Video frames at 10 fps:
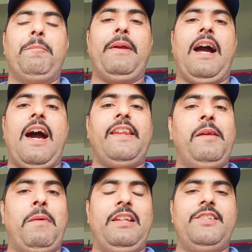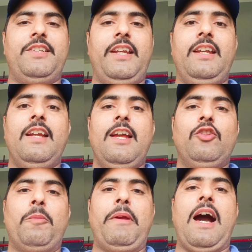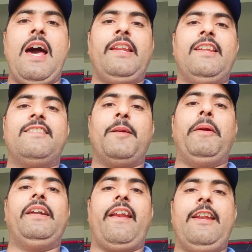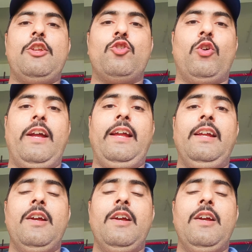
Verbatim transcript: बिहार की मान लीजिए तो बिहार की सीमित ट्रेनें जो है